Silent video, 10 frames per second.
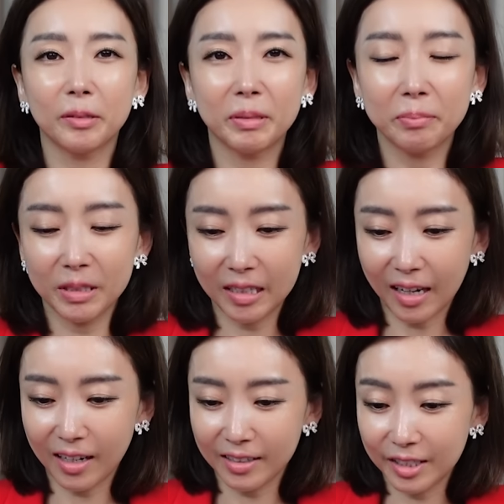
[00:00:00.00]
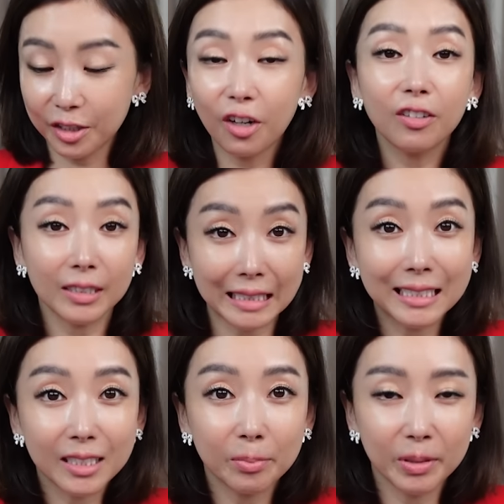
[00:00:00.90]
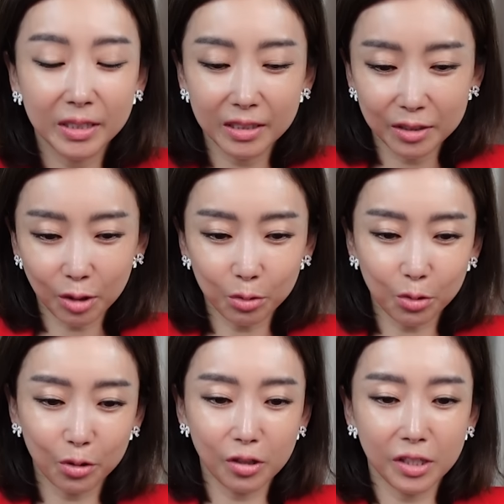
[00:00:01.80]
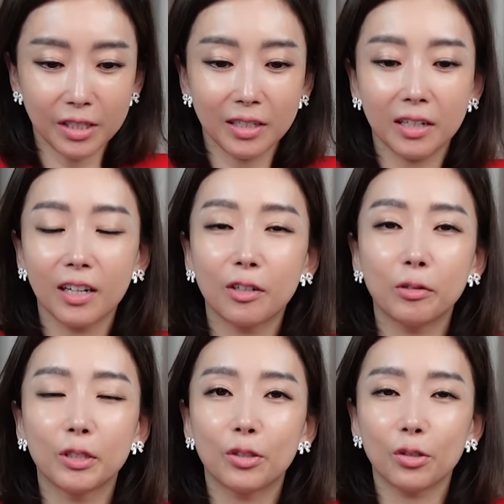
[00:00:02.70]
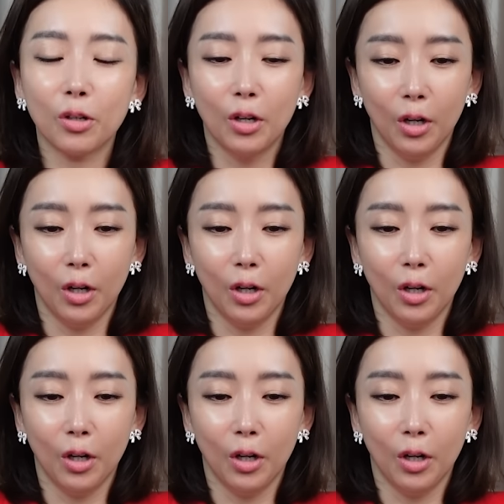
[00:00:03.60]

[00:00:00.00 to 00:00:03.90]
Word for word: TV입니다. 7월 22일 첫 주를 시작하고 있죠.